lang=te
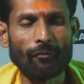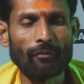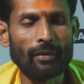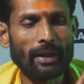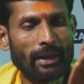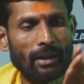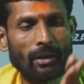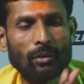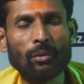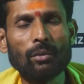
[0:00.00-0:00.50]

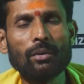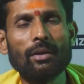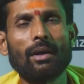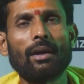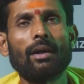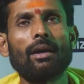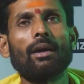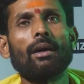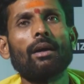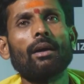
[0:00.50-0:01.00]
వీడికున్న
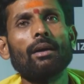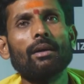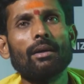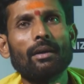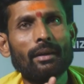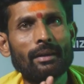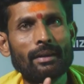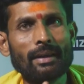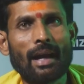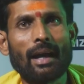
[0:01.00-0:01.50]

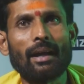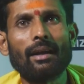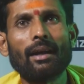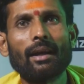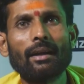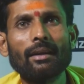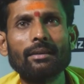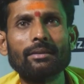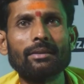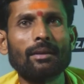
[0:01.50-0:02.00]

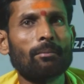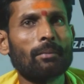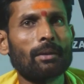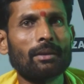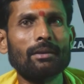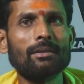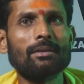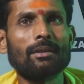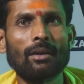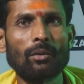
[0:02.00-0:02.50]
జ్ఞానానికి
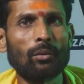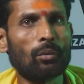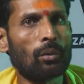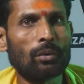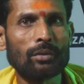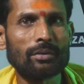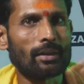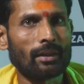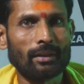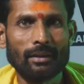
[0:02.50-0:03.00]
సంబంధించిన
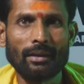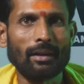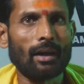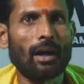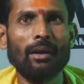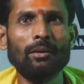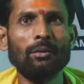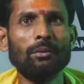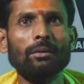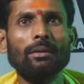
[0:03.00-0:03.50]
కోర్సు అది
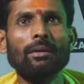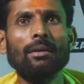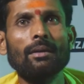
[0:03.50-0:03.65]
కాదు